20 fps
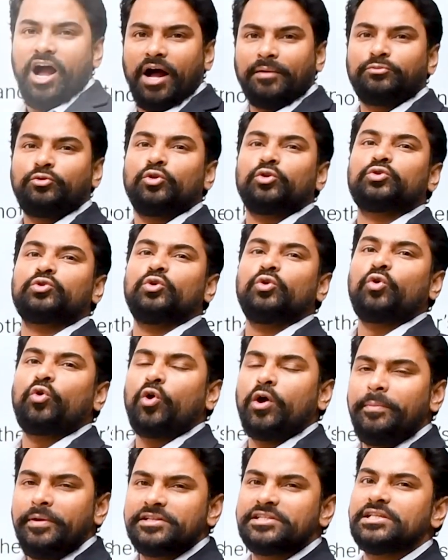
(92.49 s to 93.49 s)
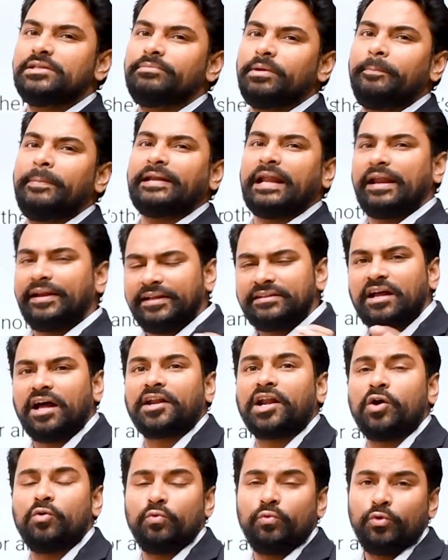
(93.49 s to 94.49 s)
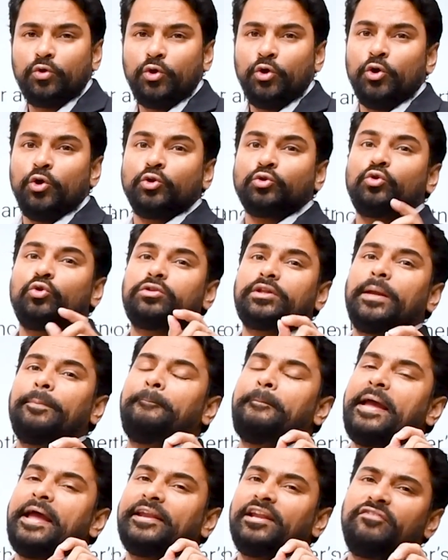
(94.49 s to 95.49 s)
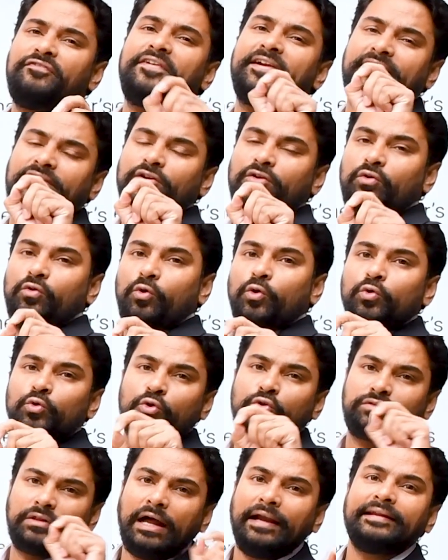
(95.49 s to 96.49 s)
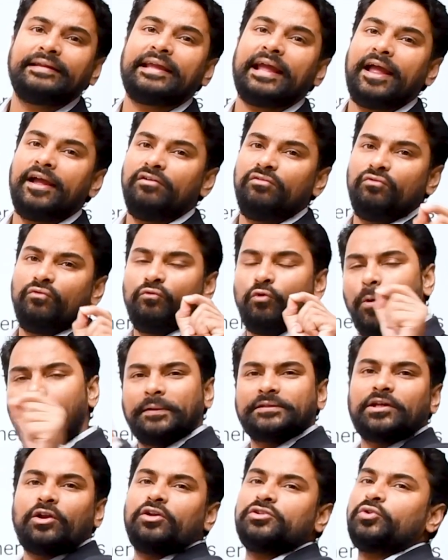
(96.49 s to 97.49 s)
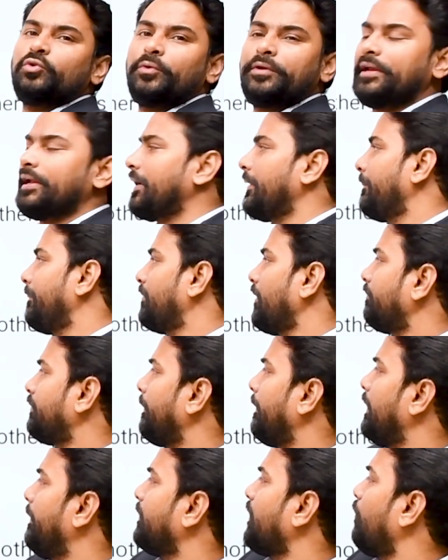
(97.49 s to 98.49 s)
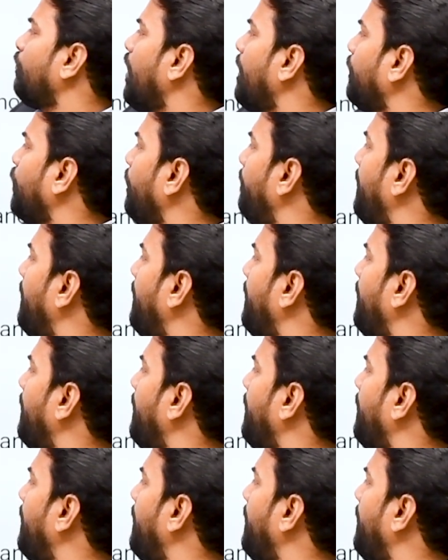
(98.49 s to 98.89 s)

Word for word: अब दोस्तों कोई भी चीज़ मैं बनाने जा रहा हूँ तो उसके बेनिफिट और नुकसान क्या है वो बताना जरूरी है सबसे पहले बताऊंगा आपको